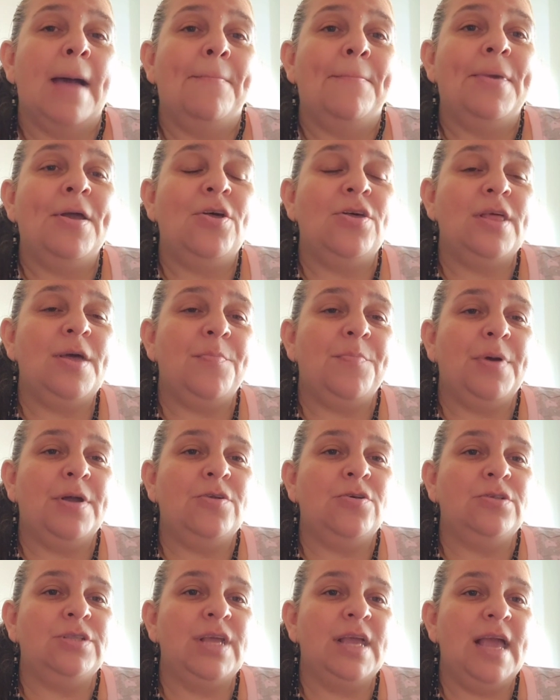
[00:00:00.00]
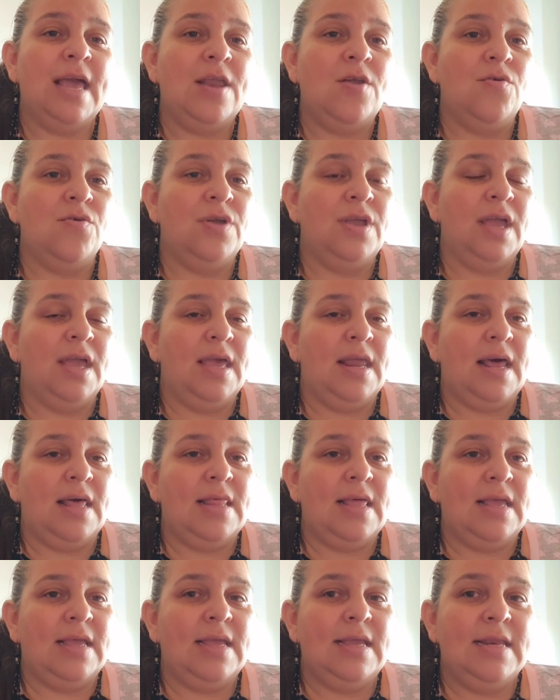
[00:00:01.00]
Pero después nos dijeron que era
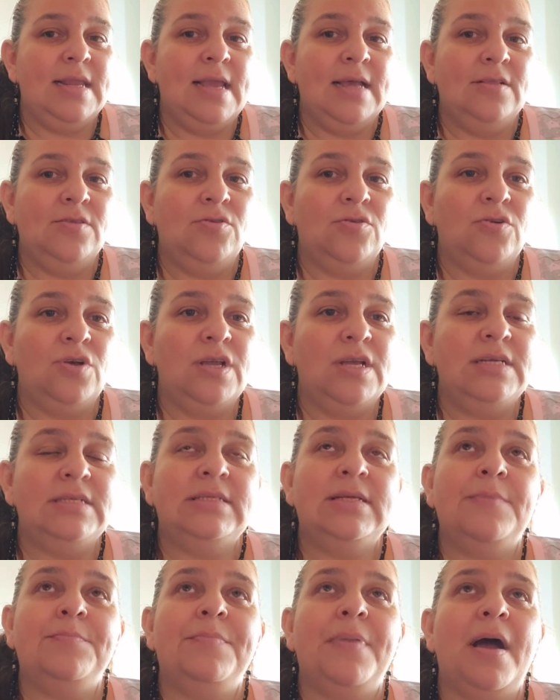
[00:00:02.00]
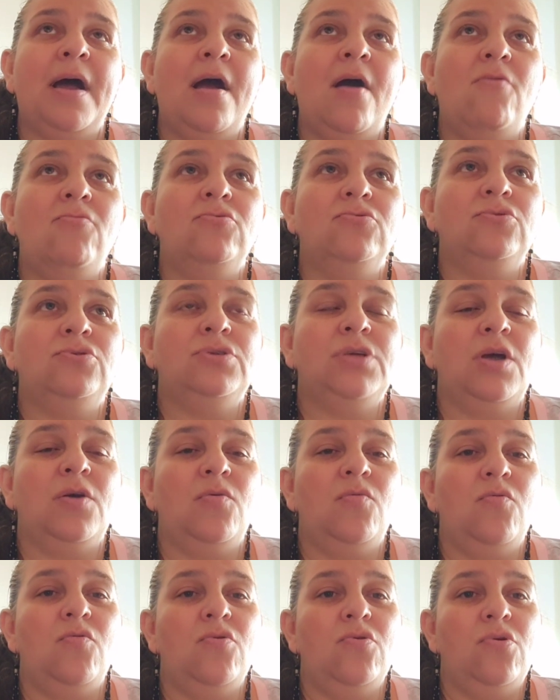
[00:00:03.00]
de 500 y se paga un
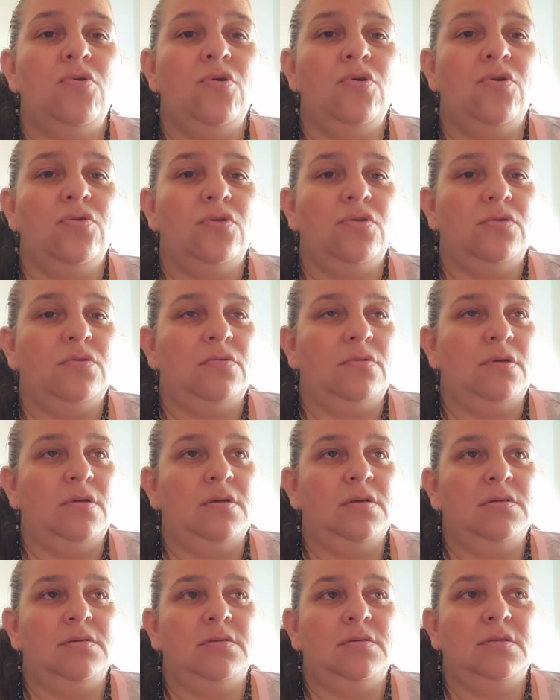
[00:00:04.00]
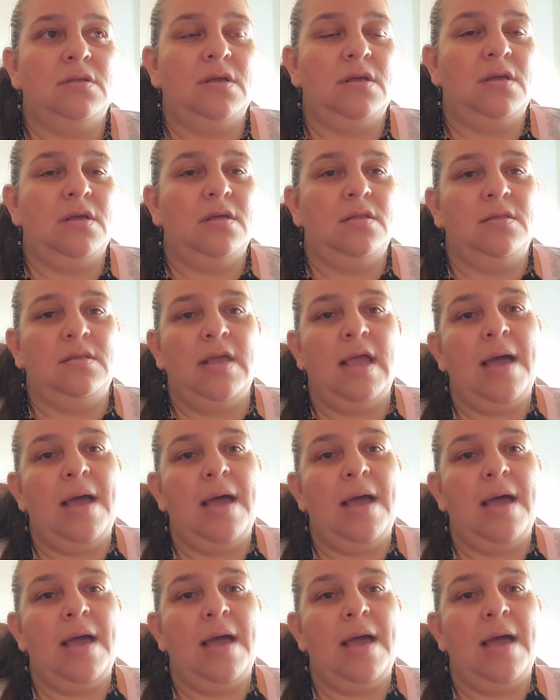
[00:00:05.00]
seguro este, de